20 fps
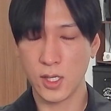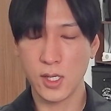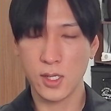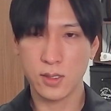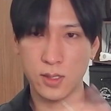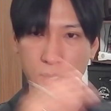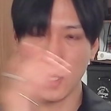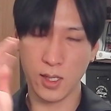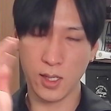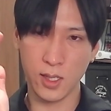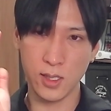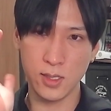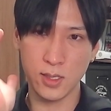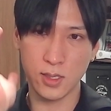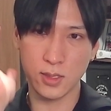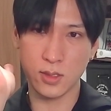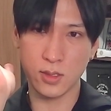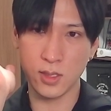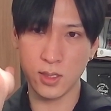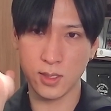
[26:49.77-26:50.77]
で、円
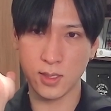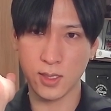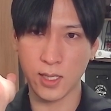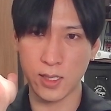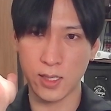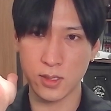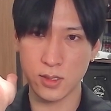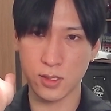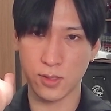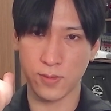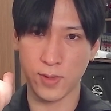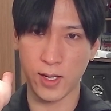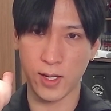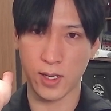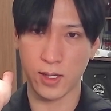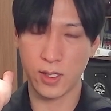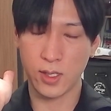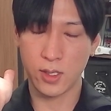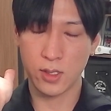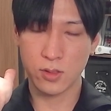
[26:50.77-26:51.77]
安に関しては、
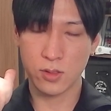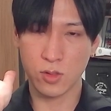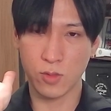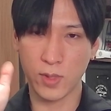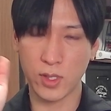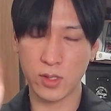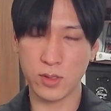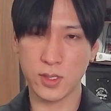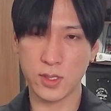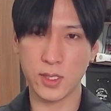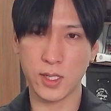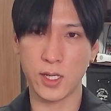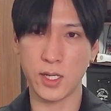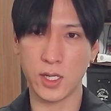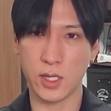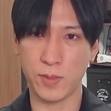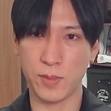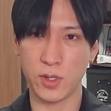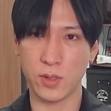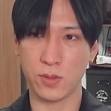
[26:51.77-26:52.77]
止まる気配が
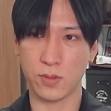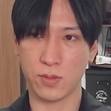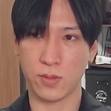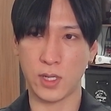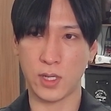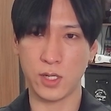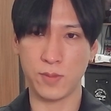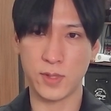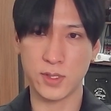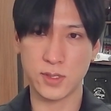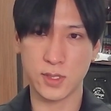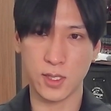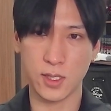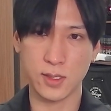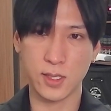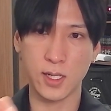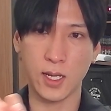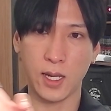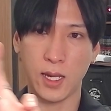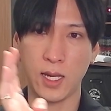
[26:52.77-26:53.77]
今のところありません。た
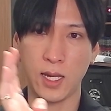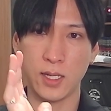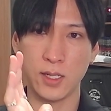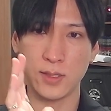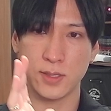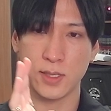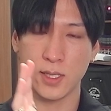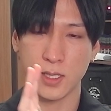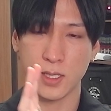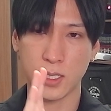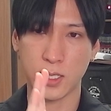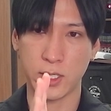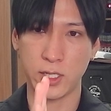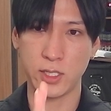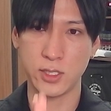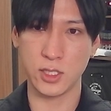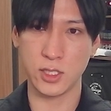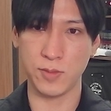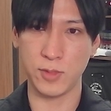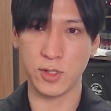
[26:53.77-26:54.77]
だ RSI が加
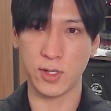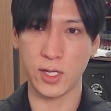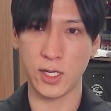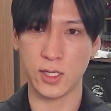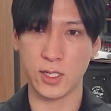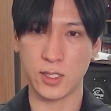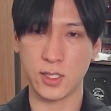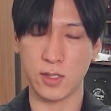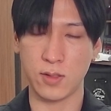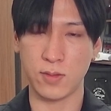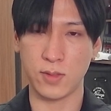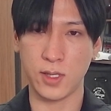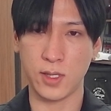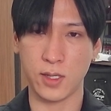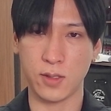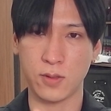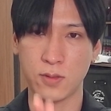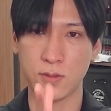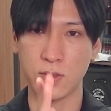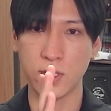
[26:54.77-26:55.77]
熱気味のラインに来てるんで、
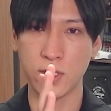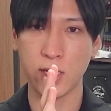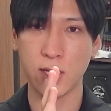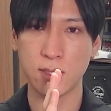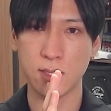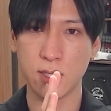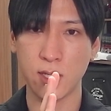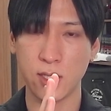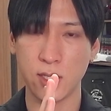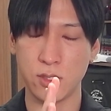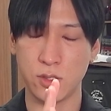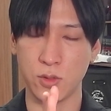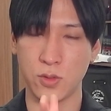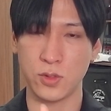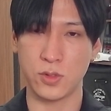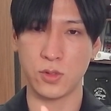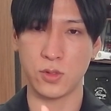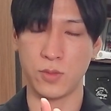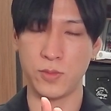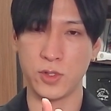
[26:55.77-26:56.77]
ここからさらに上
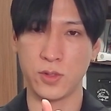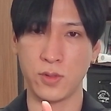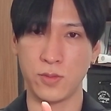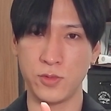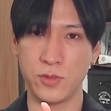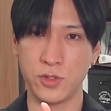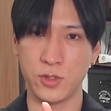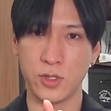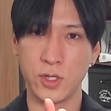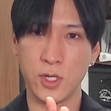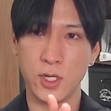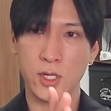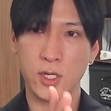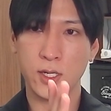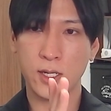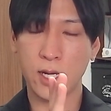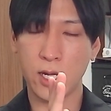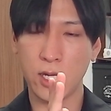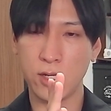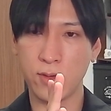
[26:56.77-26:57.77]
昇を見込む
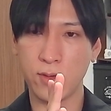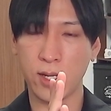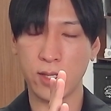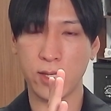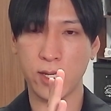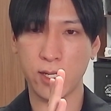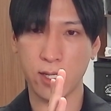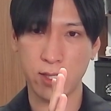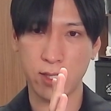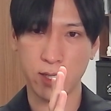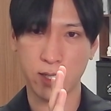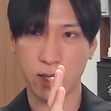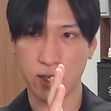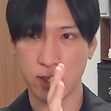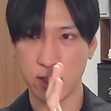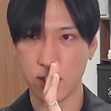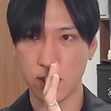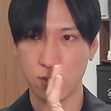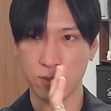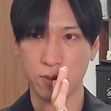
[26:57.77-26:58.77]
買いはなかなか入
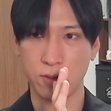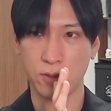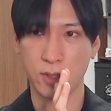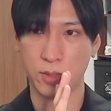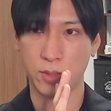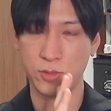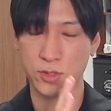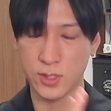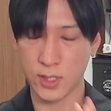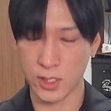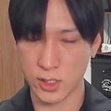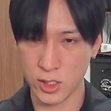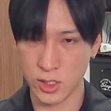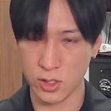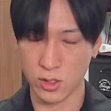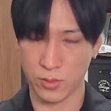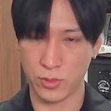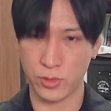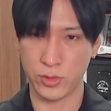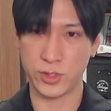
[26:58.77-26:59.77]
れることが難しいと
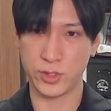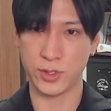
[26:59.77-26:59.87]
思うんです